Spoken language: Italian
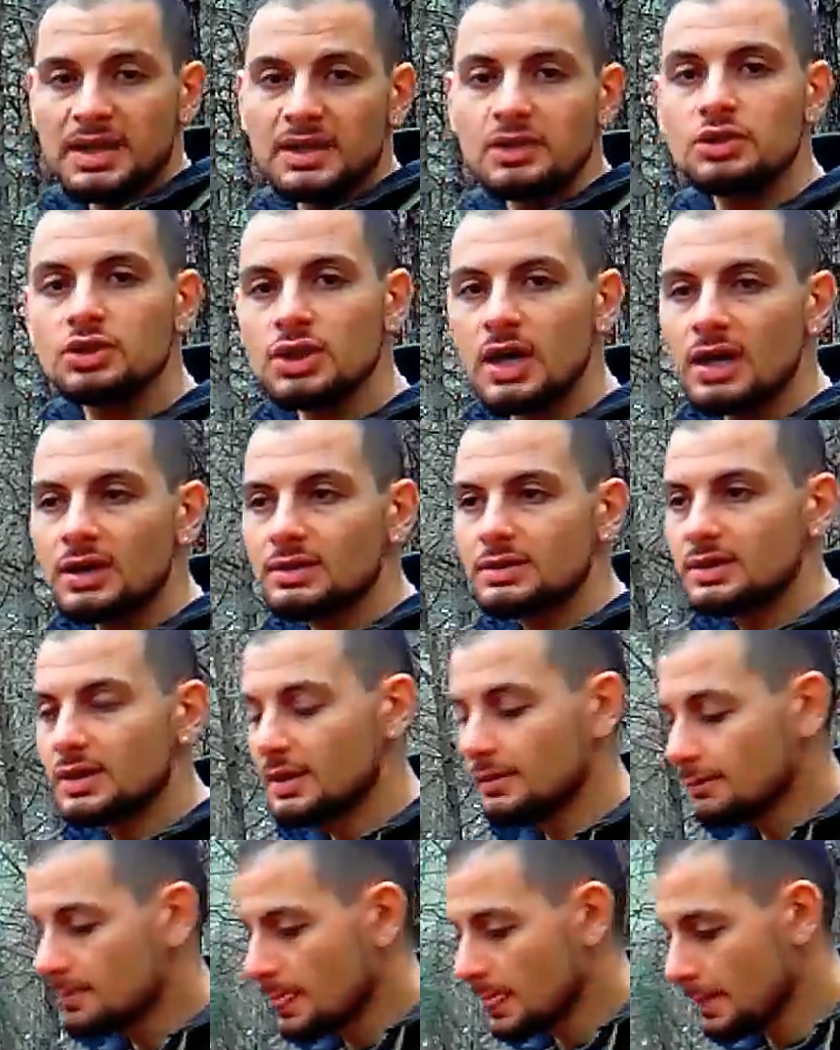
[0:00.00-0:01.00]

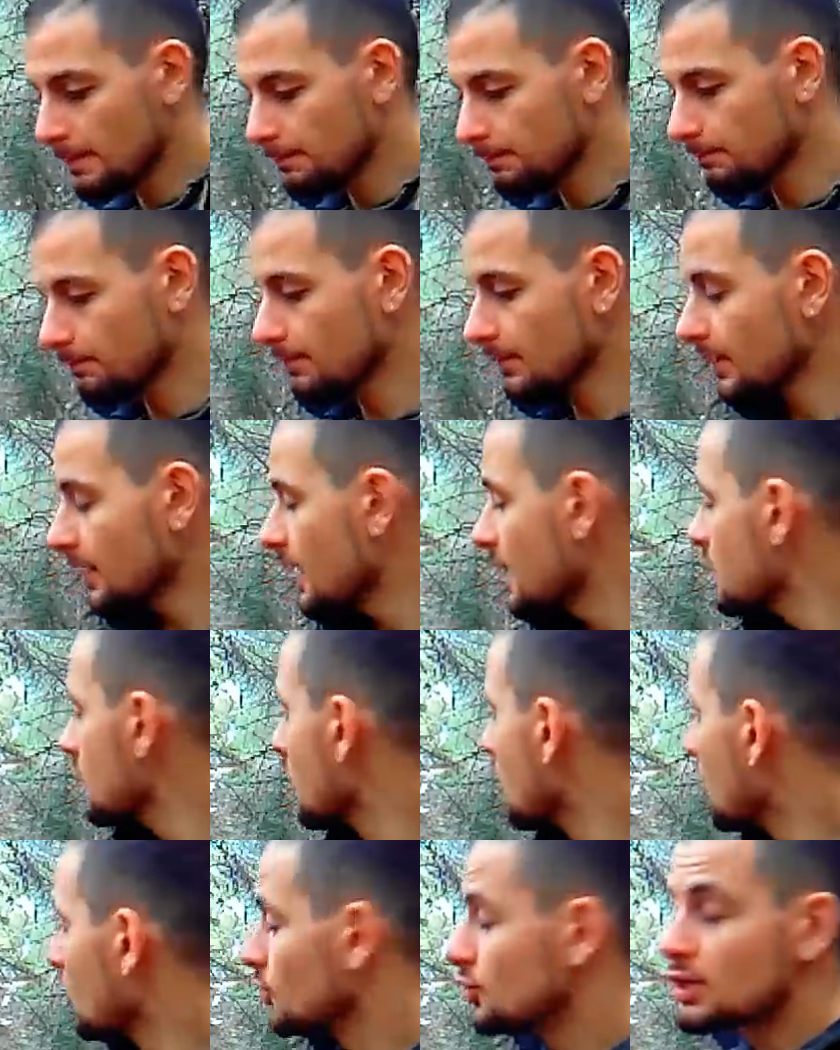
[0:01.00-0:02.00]
pianeggiante che
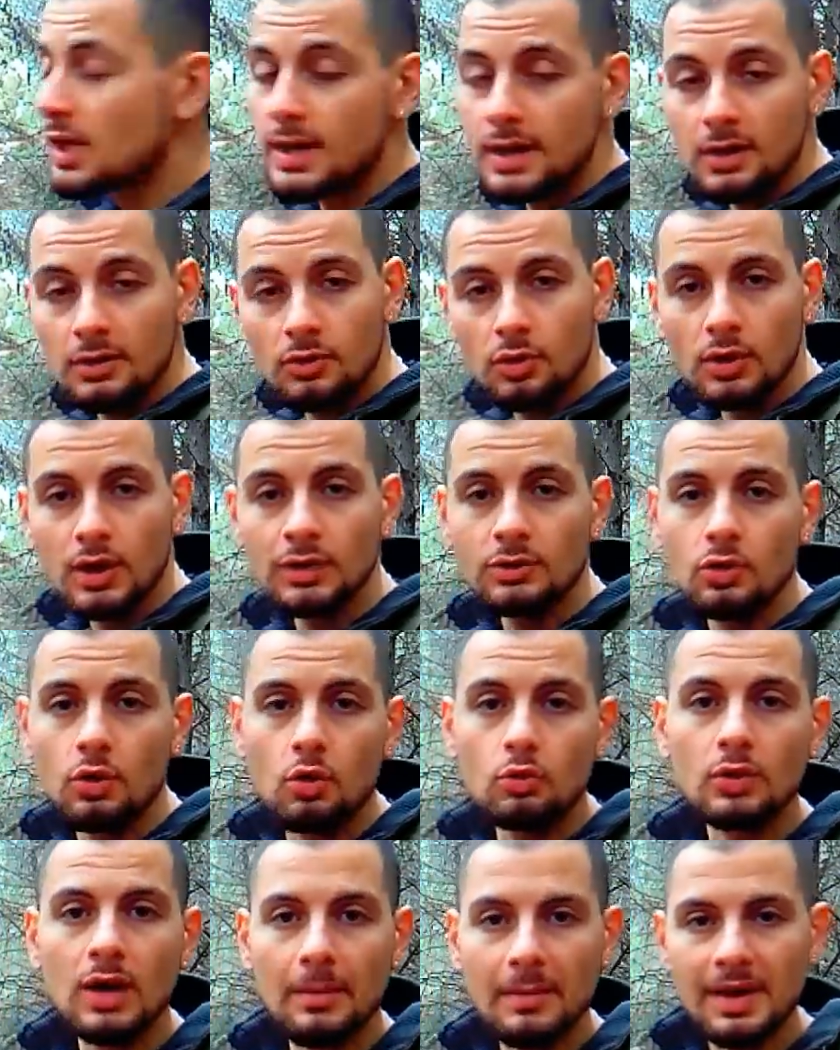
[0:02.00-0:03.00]
io ho già calcolato
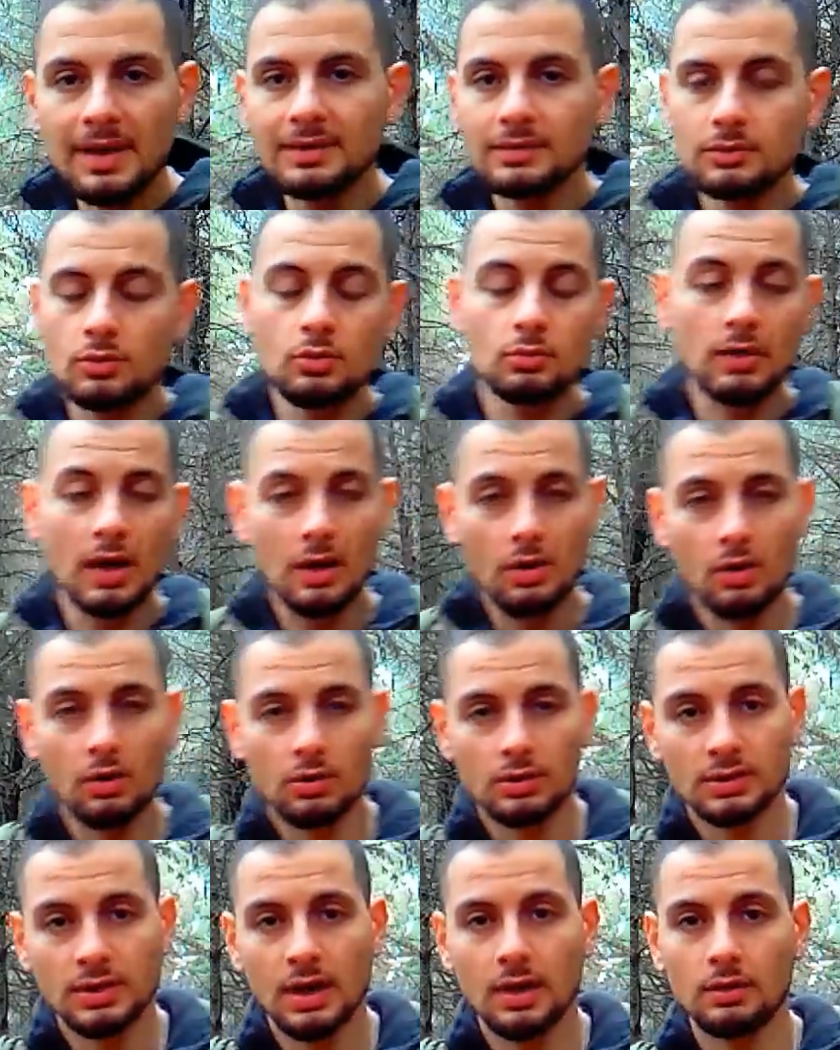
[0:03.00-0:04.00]
con una, con una
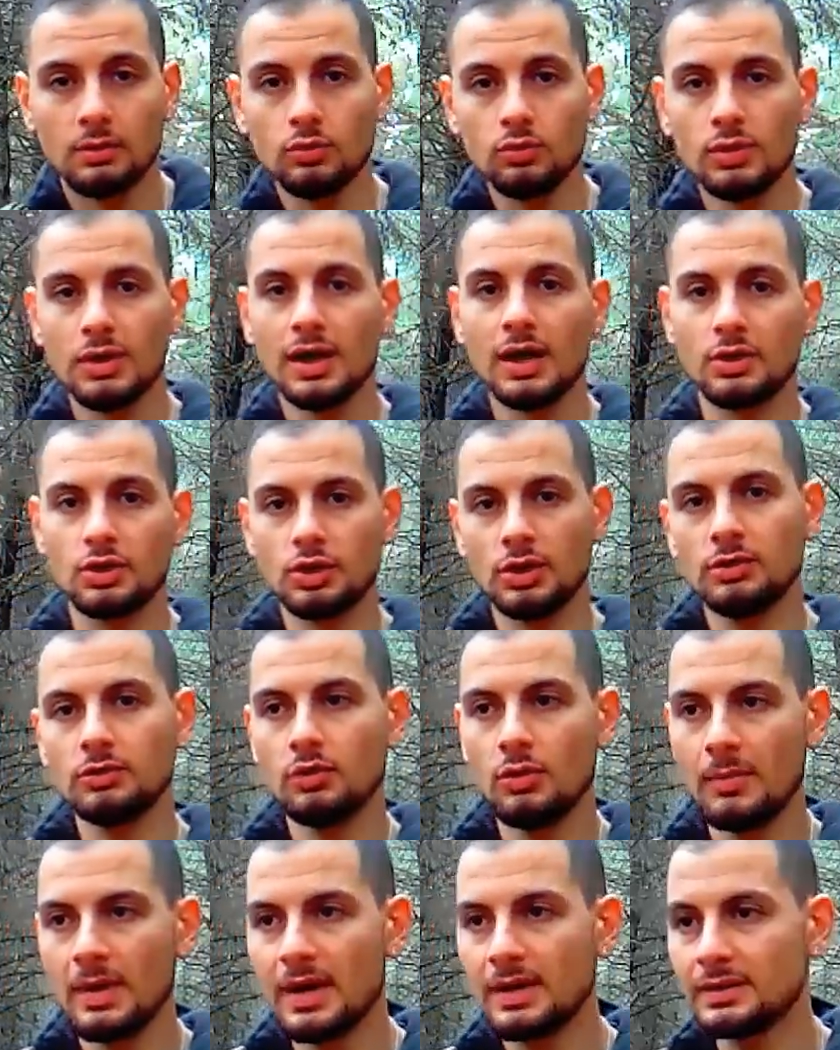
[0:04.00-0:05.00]
corda lunga
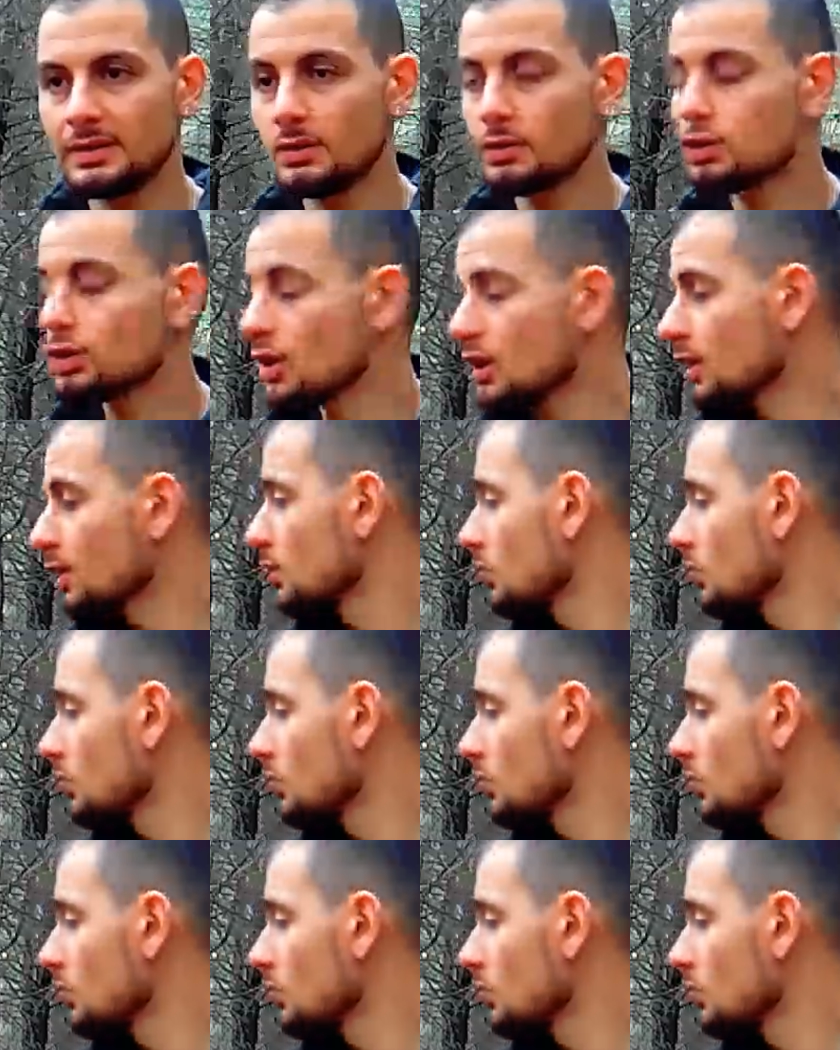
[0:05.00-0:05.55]
100 metri, ho già